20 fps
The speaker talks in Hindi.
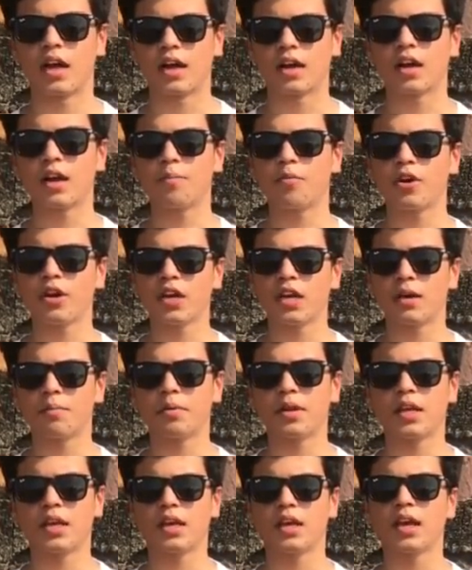अगला पॉइंट यहाँ
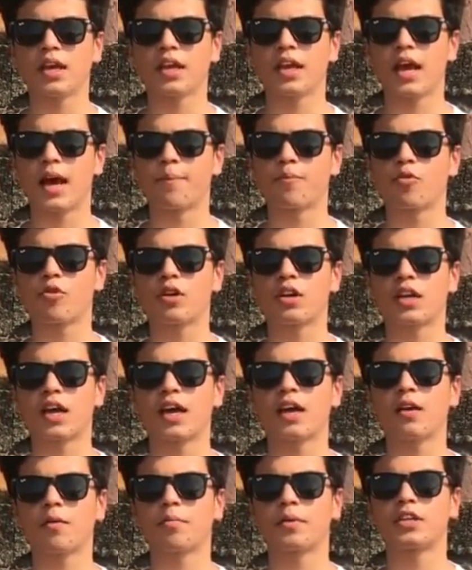पर यह है कि आपको
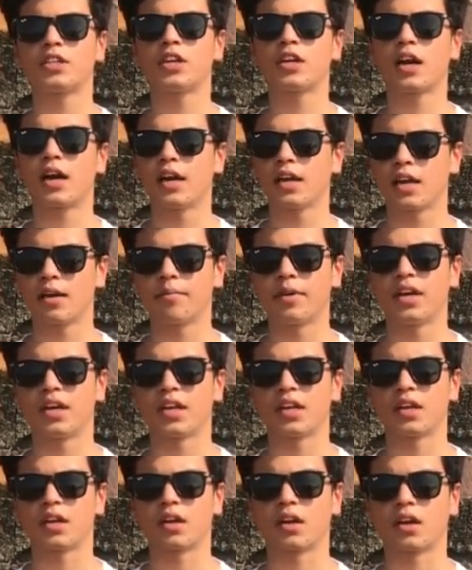टायर प्रेशर गाड़ी का
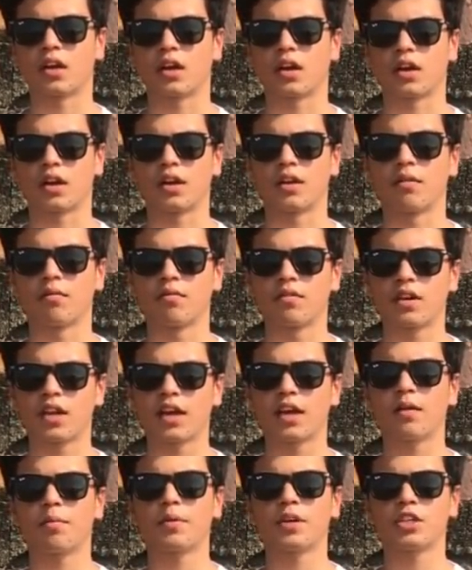मेंटेन करके रखना है
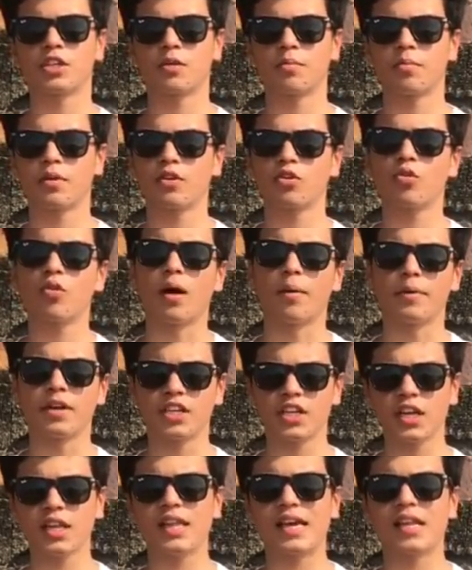टायर प्रेशर पर तो
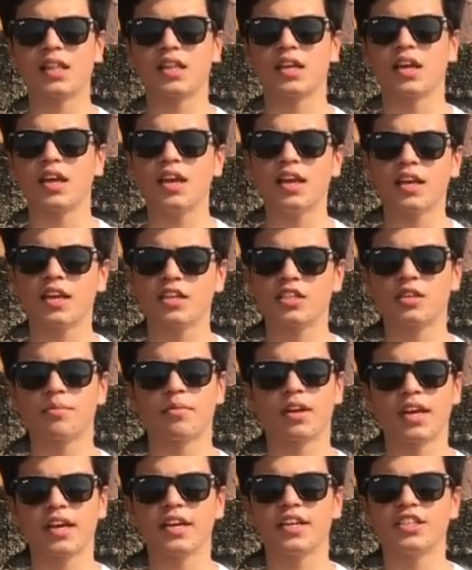हमेशा ही ध्यान देना है लेकिन
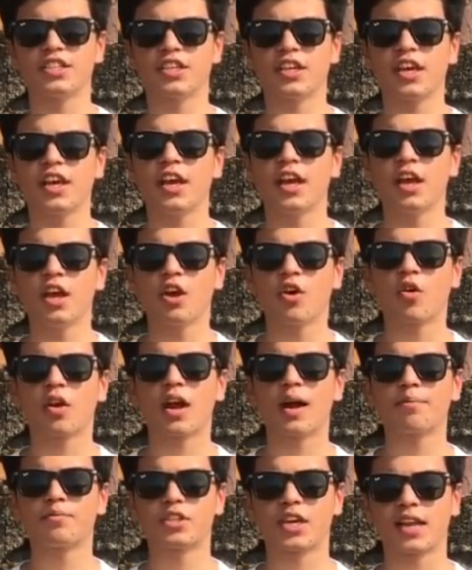जब नया इंजन है
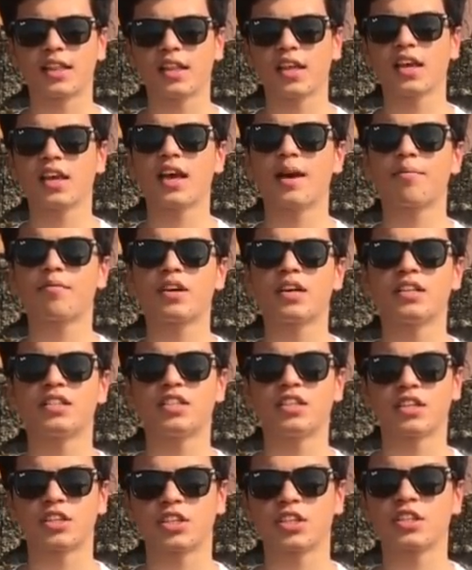और आप चाहते हैं कि आपका
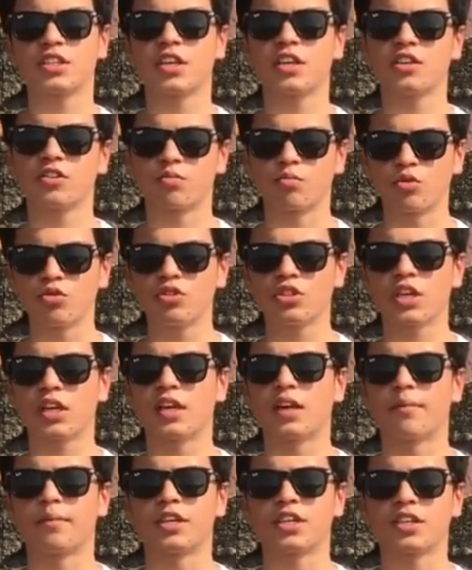इंजन अच्छा चले स्मूथ
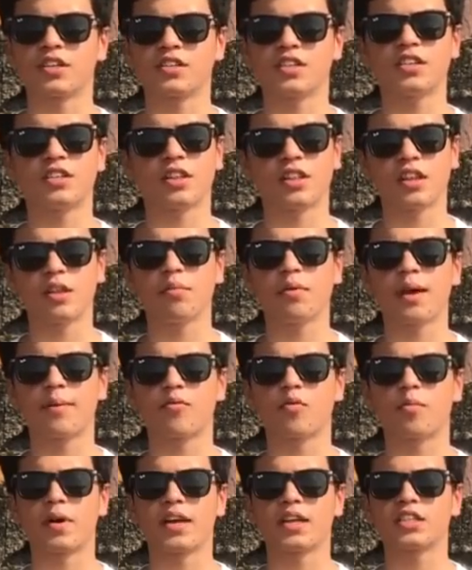चले हमेशा से जितनी भी
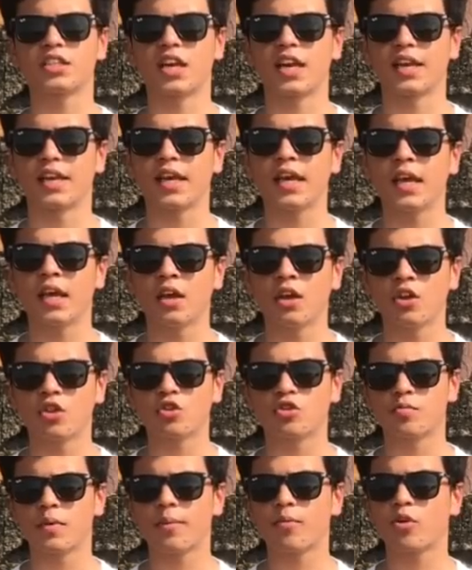आपको बाइक चलानी है
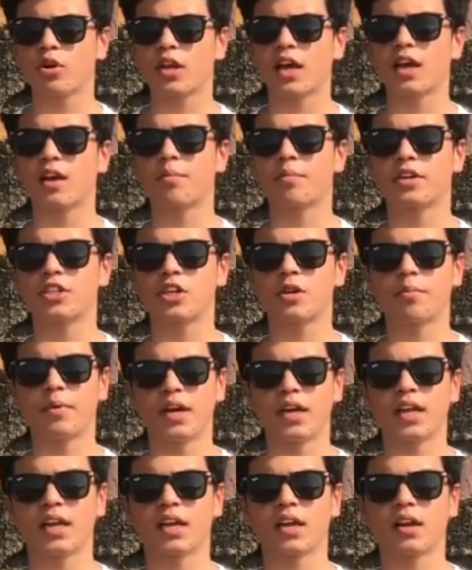तो उसमें आपको टायर प्रेशर
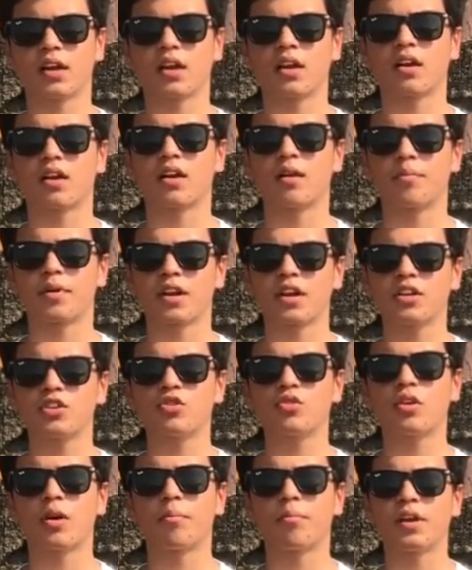मेंटेन करके रखना पड़ेगा
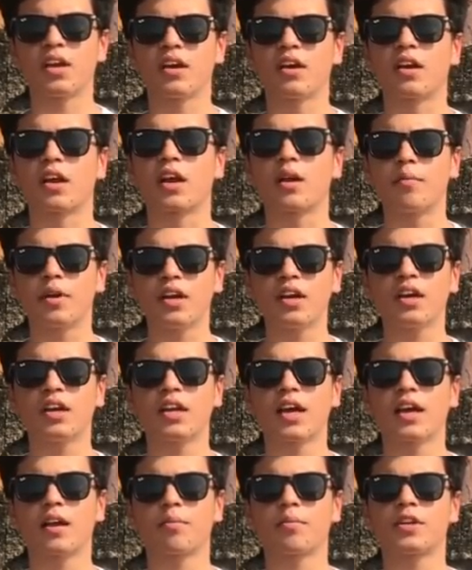जो कंपनी का
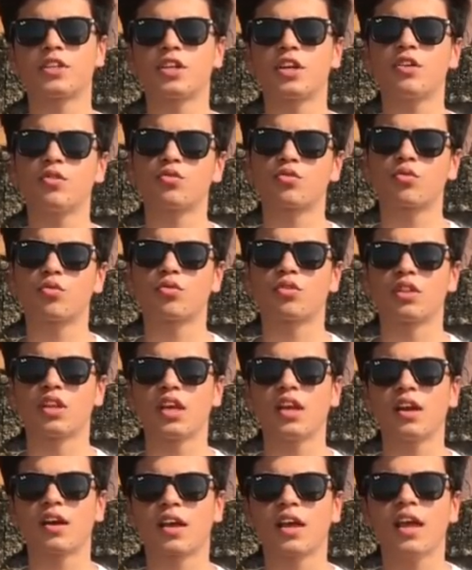रिकमेंडेड टायर प्रेशर है उसको
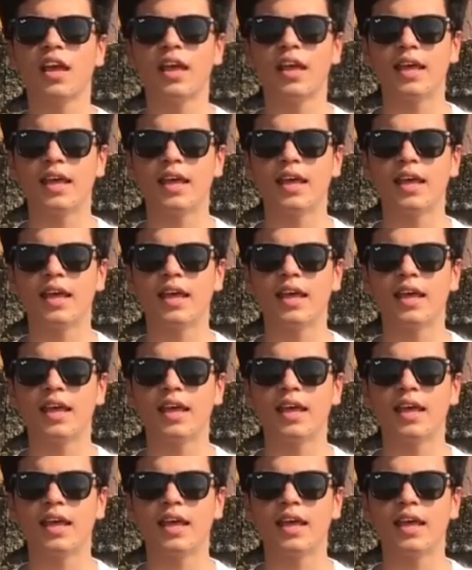उतना ही रखें